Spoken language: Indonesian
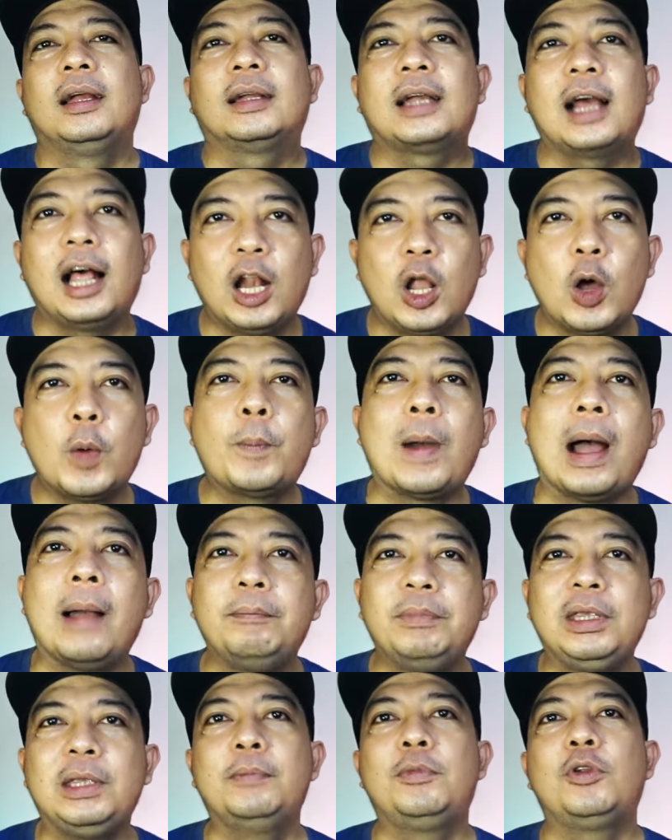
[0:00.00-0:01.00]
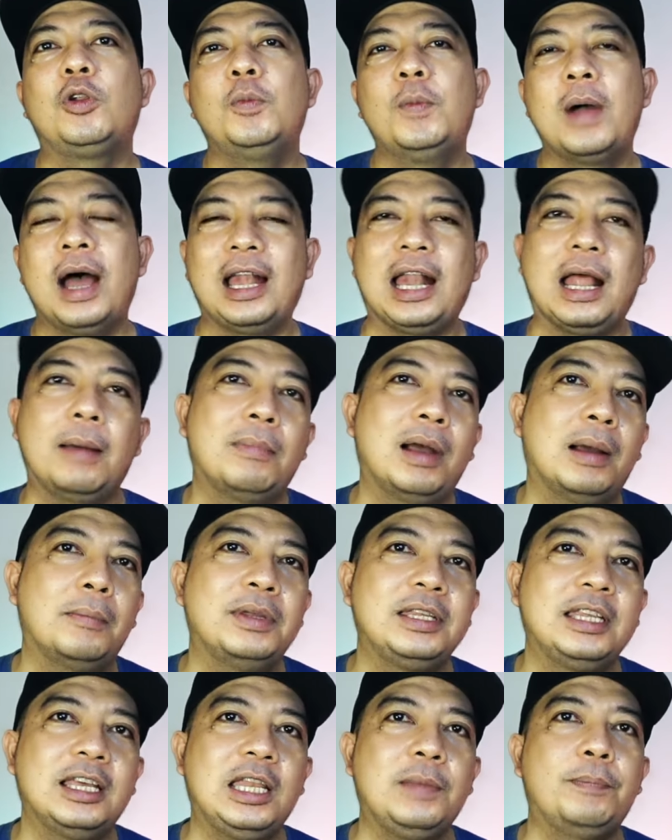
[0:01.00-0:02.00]
kalau PAMI berubah nama
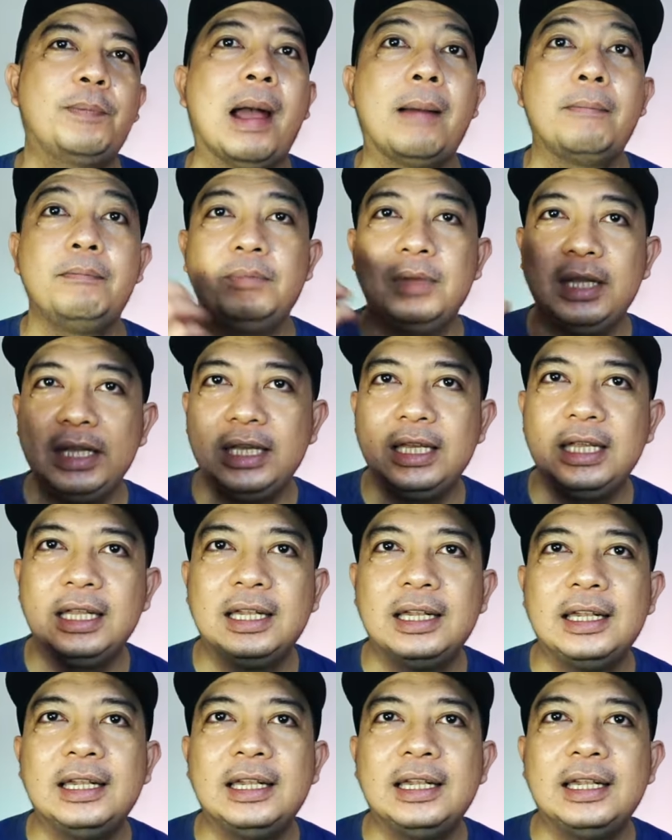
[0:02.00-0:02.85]
menjadi PAMDI